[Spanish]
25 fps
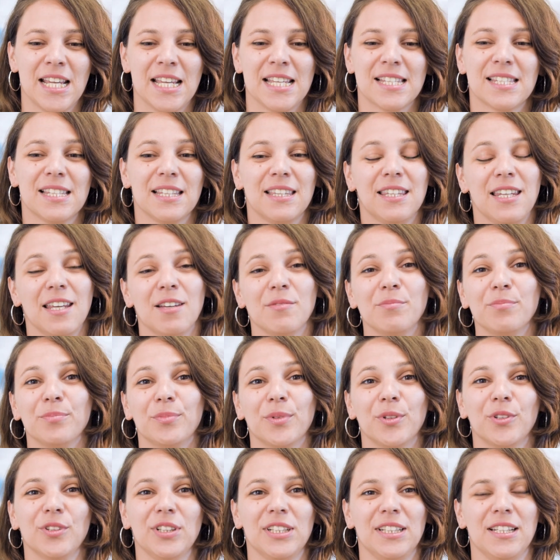ese
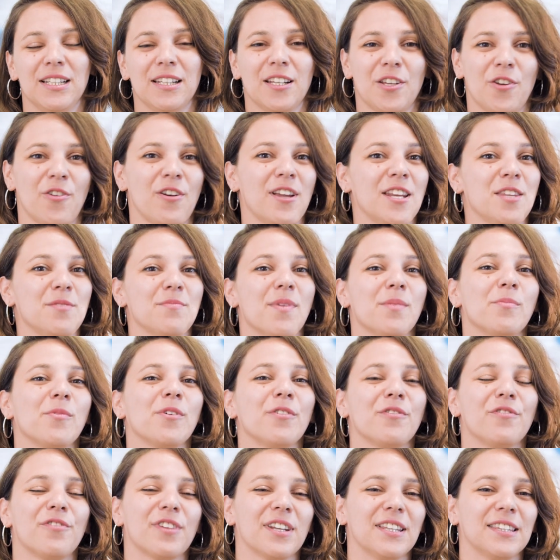tiempo en el que nos
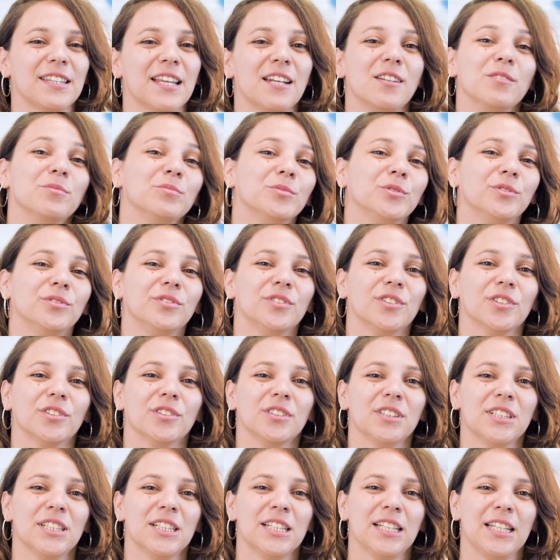animamos a enfrentar el mundo
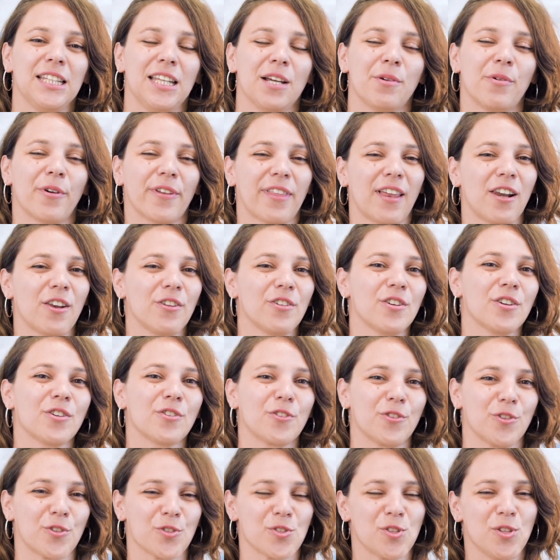y abordar lo
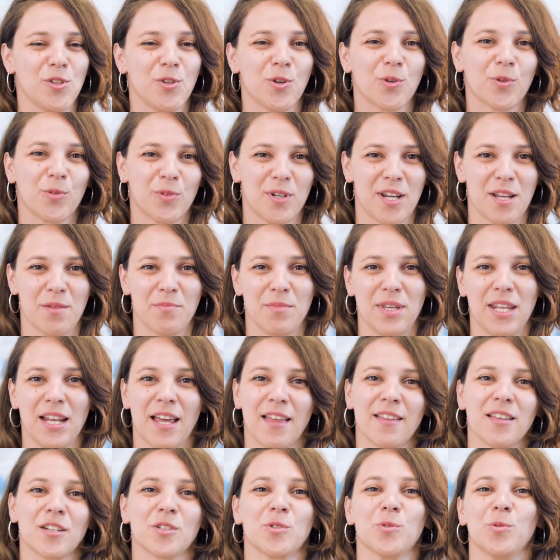desconocido con una
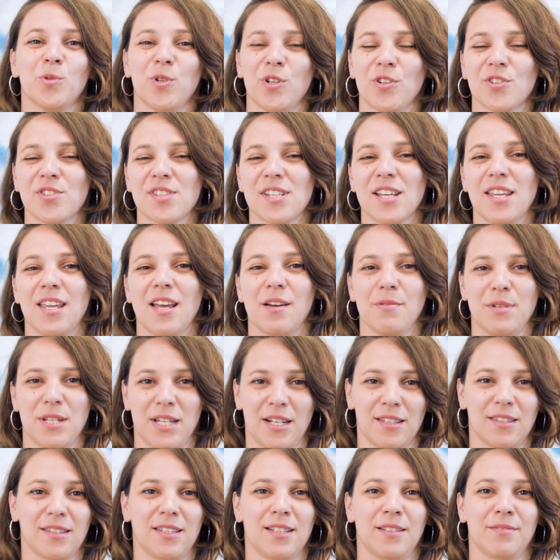mirada curiosa y
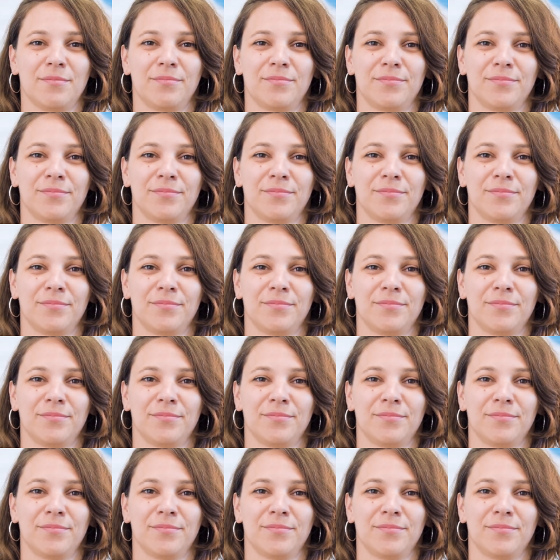abierta.